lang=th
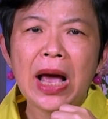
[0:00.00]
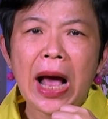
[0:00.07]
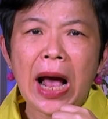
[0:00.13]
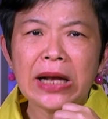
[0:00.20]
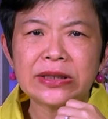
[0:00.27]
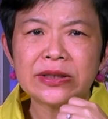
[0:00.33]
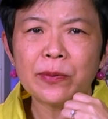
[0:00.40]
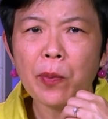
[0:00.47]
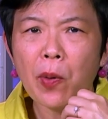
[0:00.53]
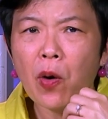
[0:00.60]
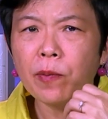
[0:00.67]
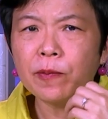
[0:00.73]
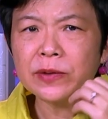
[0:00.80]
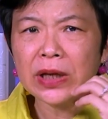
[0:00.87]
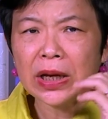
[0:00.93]
อาจจะพบ
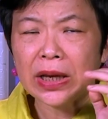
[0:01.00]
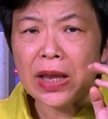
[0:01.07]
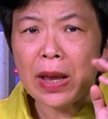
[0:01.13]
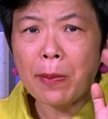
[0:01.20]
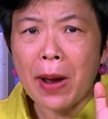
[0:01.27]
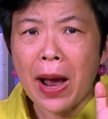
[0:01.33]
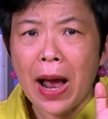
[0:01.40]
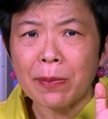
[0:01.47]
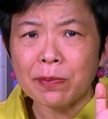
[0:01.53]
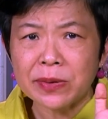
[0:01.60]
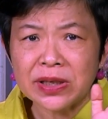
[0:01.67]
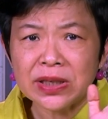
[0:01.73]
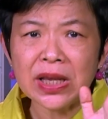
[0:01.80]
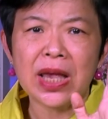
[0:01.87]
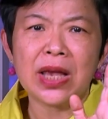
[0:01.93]
ศักยภาพพิ
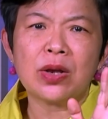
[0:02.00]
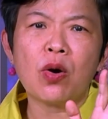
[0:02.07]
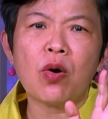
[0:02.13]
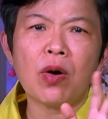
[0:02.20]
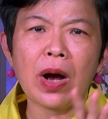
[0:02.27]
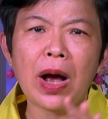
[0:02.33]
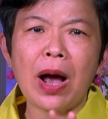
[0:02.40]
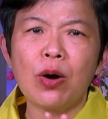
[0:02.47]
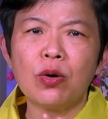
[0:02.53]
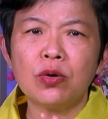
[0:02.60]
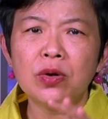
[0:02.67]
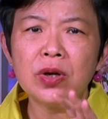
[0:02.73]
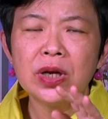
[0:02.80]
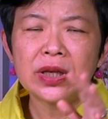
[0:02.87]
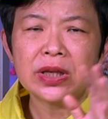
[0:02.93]
เศษของเขา
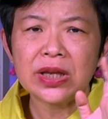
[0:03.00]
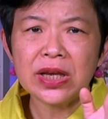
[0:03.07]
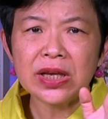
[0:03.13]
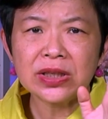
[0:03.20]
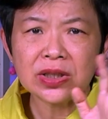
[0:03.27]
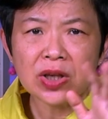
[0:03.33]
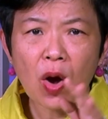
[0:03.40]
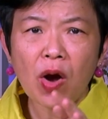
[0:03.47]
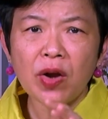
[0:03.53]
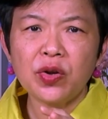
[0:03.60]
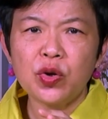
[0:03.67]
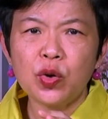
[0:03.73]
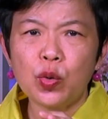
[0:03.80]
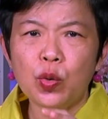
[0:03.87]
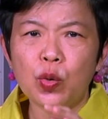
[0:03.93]
ที่ซ่อน
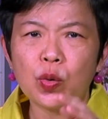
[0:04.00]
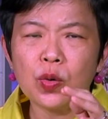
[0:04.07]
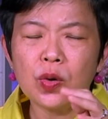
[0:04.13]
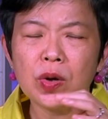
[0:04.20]
อยู่